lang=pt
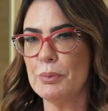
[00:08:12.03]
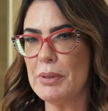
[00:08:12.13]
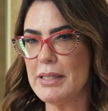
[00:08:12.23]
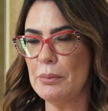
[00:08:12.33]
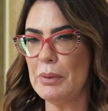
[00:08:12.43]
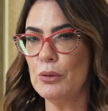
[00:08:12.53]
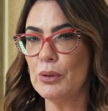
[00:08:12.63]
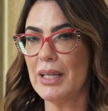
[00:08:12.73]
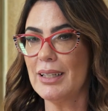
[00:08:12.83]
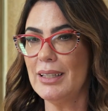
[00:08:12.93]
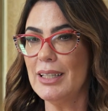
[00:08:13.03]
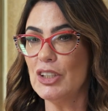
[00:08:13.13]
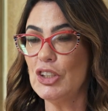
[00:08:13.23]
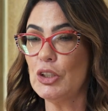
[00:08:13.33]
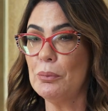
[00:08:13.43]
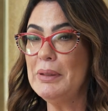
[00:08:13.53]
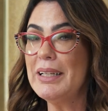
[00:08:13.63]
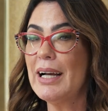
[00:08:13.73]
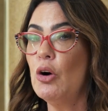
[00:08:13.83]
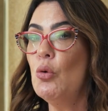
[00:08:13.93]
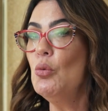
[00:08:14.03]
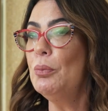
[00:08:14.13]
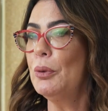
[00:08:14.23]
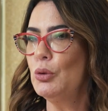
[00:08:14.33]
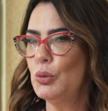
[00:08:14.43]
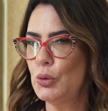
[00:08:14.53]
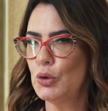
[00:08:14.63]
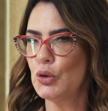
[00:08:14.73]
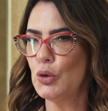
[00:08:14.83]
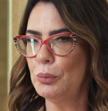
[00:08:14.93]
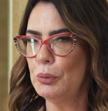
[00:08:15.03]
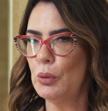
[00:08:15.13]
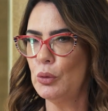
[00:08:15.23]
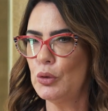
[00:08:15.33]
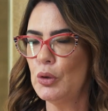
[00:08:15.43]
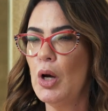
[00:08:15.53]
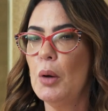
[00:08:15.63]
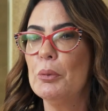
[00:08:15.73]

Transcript: perceberam que aqui a gente aplica um produto sobre o outro,